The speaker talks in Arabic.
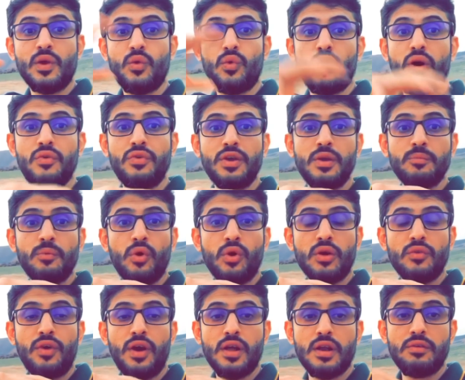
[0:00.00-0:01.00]
وفي
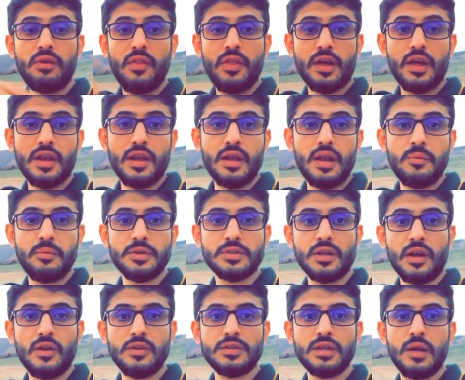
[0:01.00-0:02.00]
موقف عرفة ذكر النبي صلى
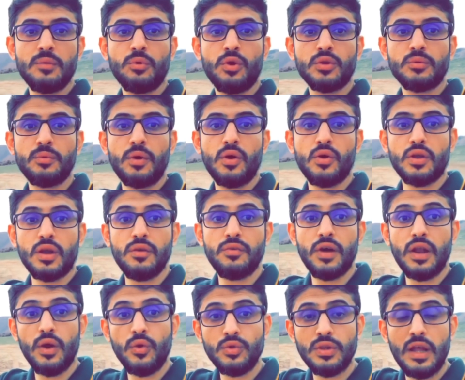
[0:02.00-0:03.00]
الله عليه وسلم خطبة أخرى
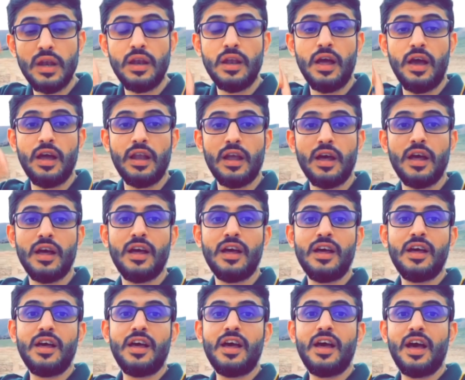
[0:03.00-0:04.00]
فلو دل على
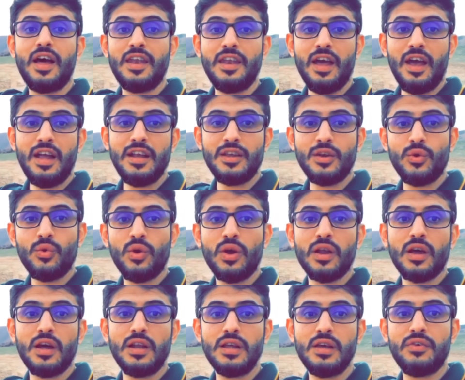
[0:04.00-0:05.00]
أن علي هو
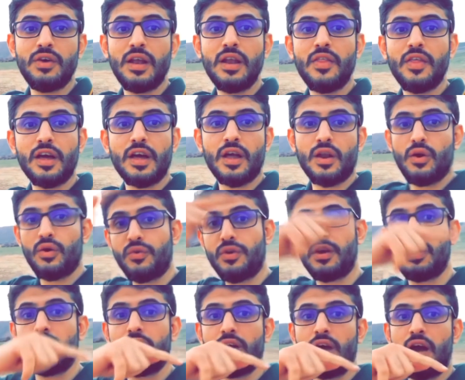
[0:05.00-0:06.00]
الخليفة لذكره
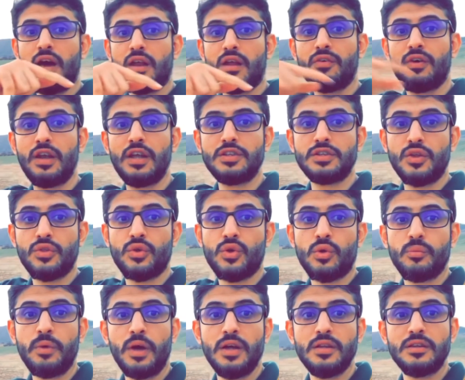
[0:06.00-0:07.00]
في عرفة ليش
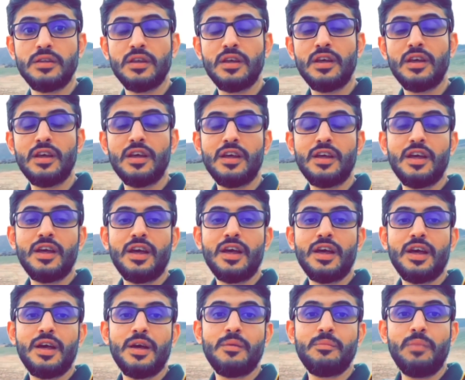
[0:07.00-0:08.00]
يذكره بعد
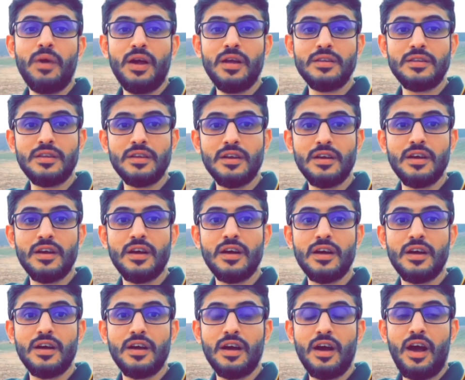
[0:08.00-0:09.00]
بعد
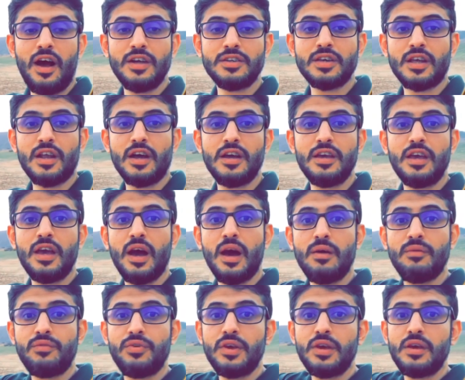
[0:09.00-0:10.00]
عشر
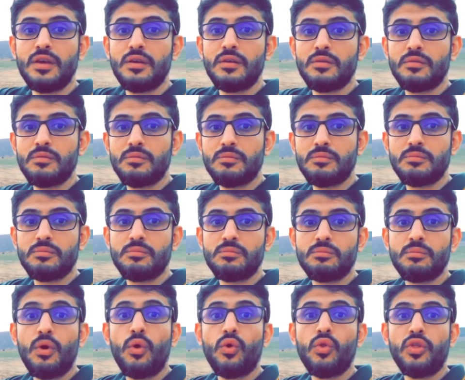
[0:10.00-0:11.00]
أيام في
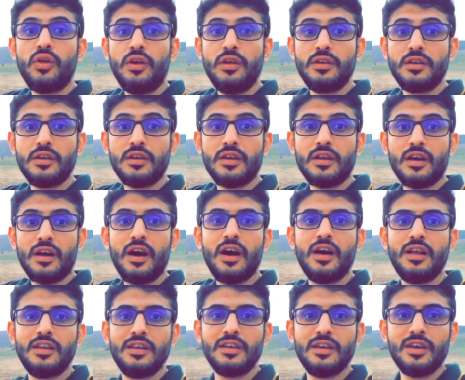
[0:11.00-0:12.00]
موضع
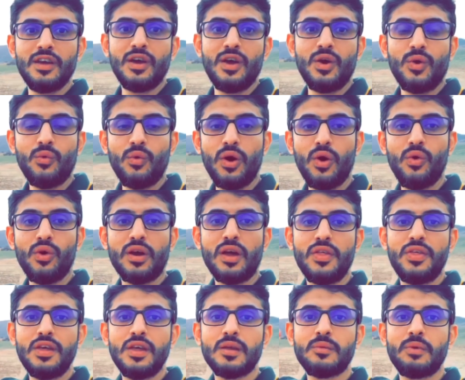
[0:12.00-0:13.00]
خالي وهو
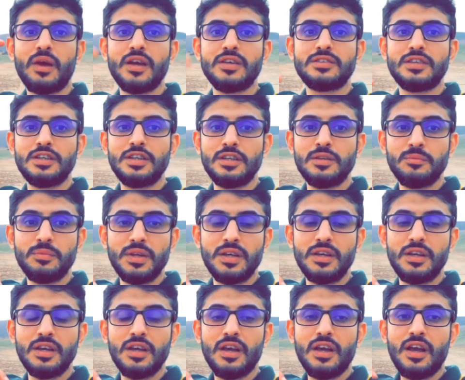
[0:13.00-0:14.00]
كثير ما يستجد
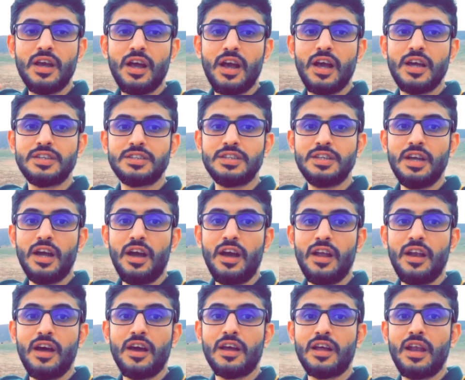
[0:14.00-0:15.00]
به الشيعة
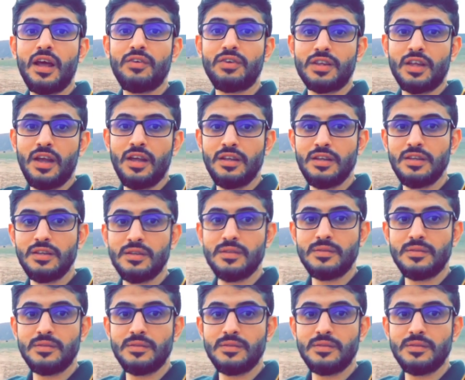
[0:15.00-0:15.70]
على خلافة علي